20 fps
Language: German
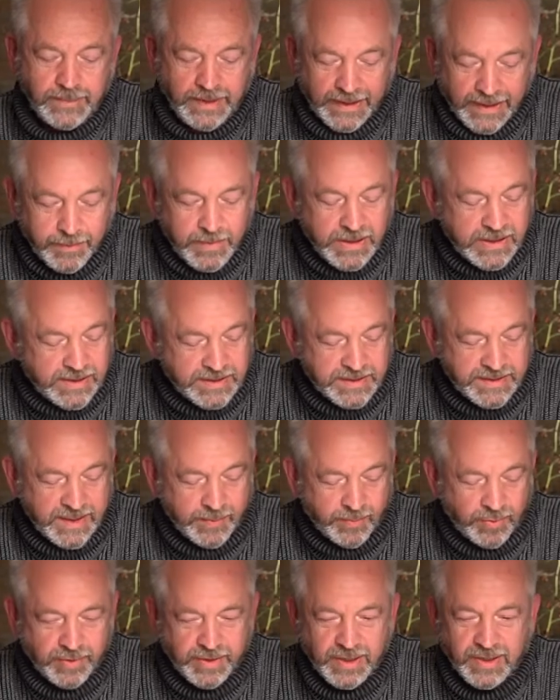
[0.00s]
Emil ist
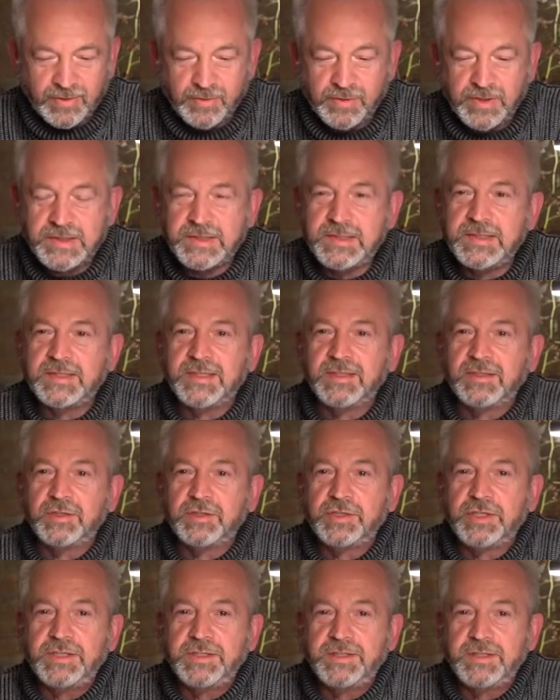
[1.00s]
der Protagonist dieser
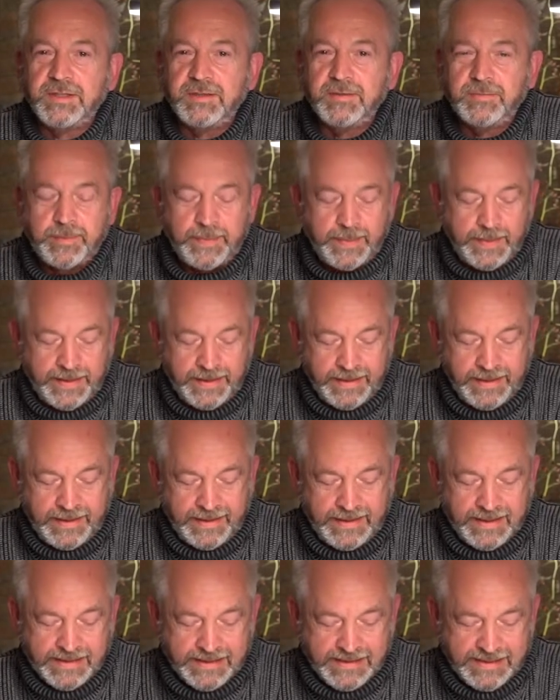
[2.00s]
Geschichte.
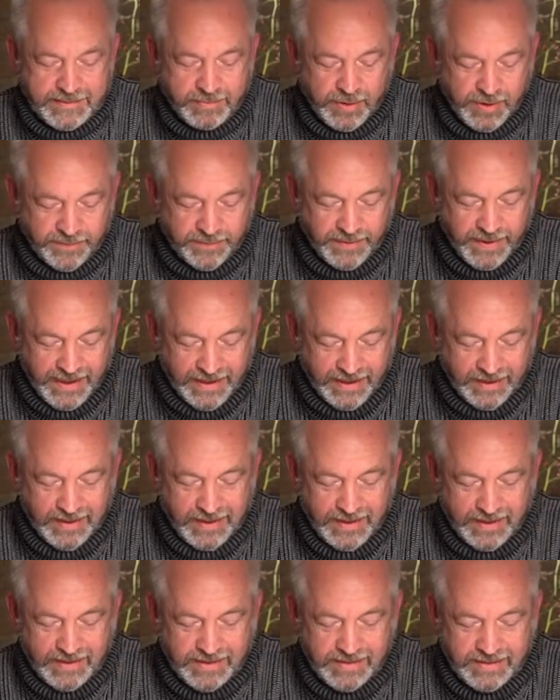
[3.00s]
Er ist zwölf Jahre
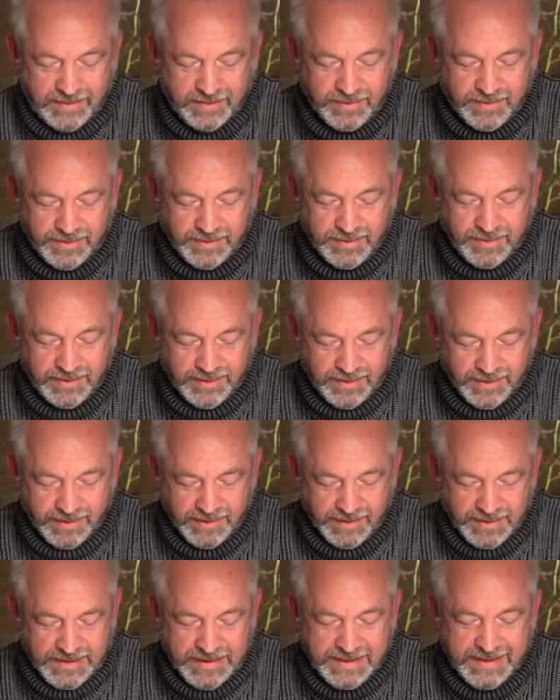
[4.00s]
alt und
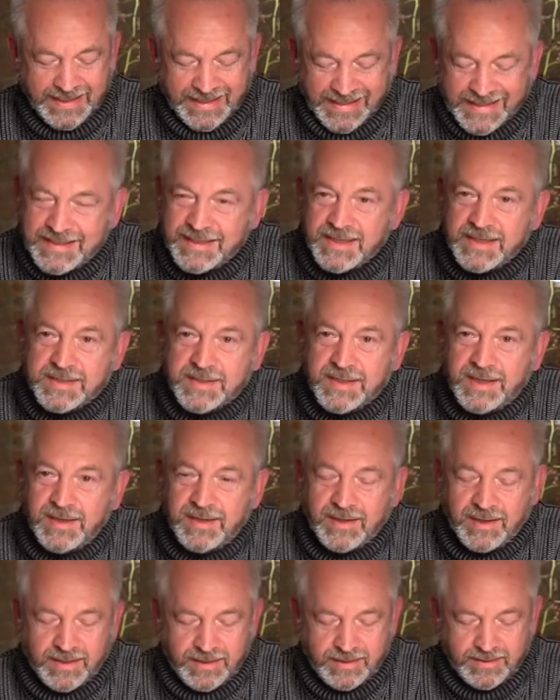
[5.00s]
äh, ist der
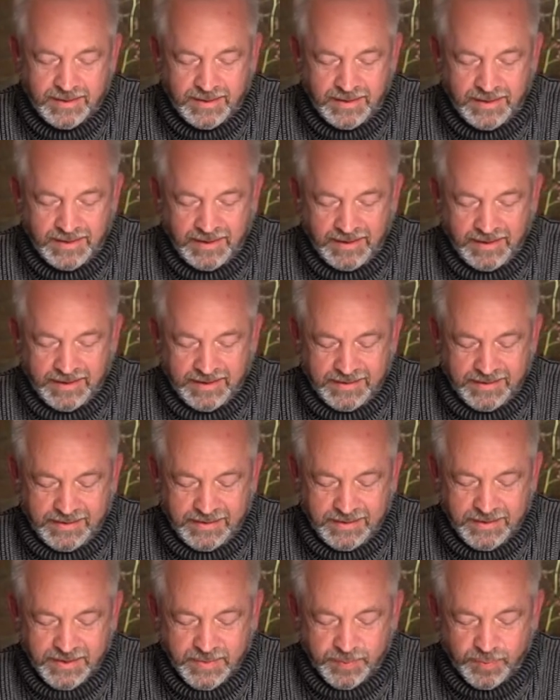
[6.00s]
Ich-Erzähler
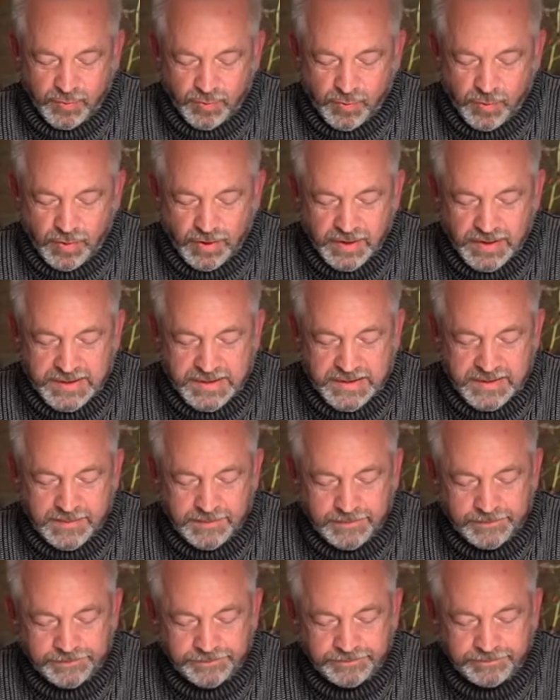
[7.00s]
dieses Buches.
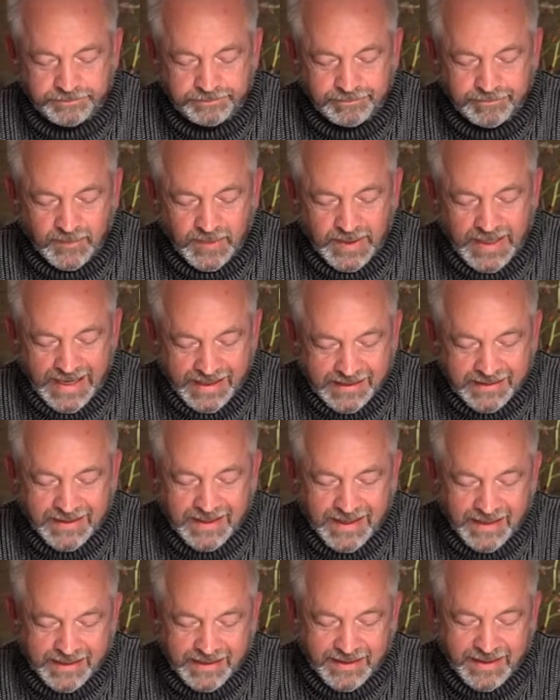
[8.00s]
Und er hat
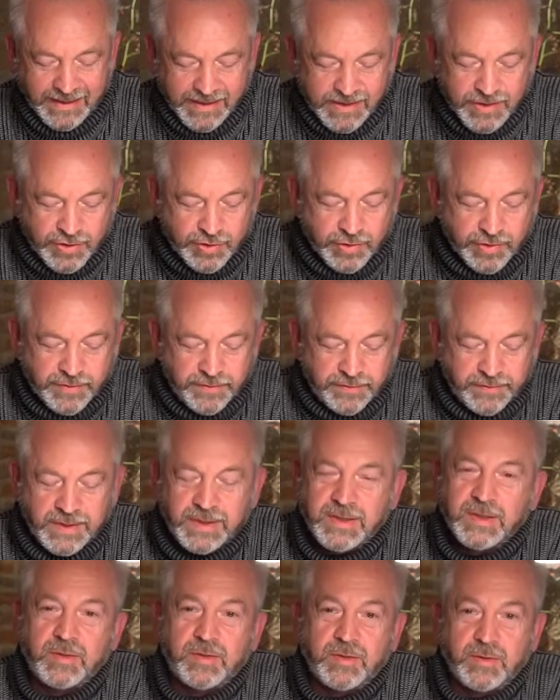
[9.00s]
gerade ganz schön
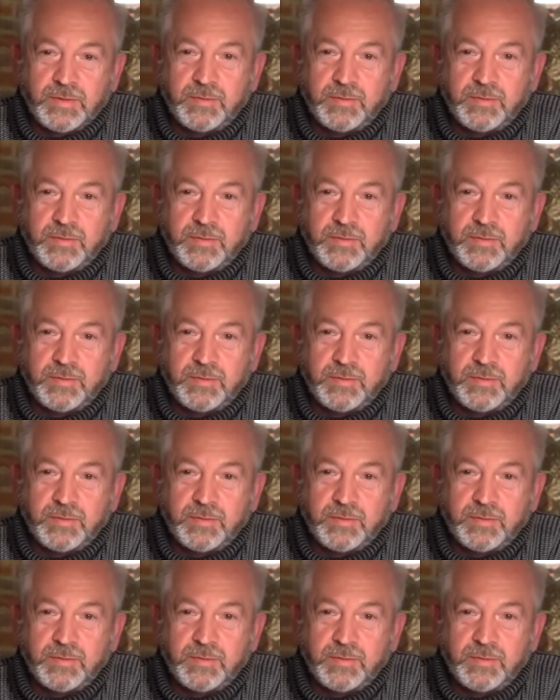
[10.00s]
viele